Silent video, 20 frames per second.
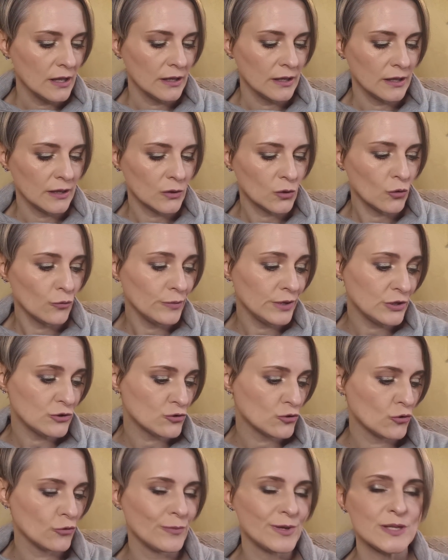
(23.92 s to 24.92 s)
eh,
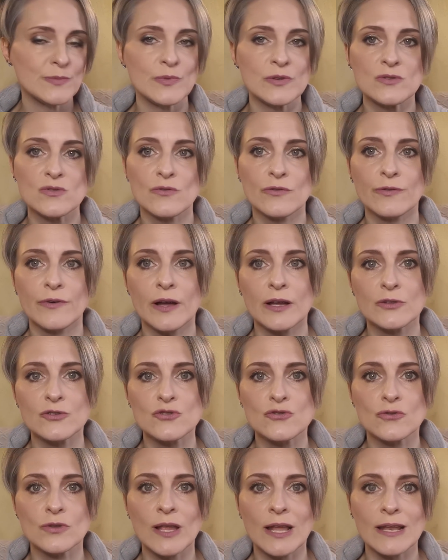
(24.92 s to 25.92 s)
comincio come spesso
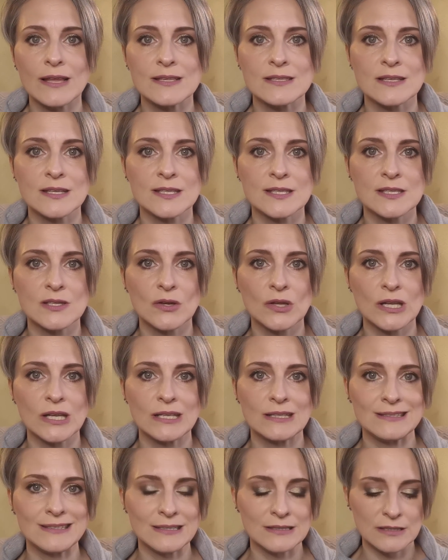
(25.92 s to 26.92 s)
faccio dalla
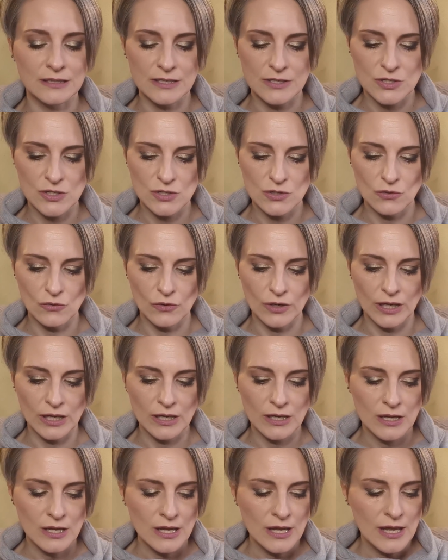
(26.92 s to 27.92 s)
sezione
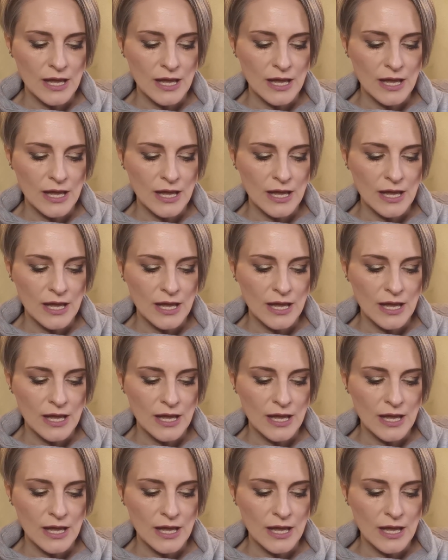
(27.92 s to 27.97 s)
detersione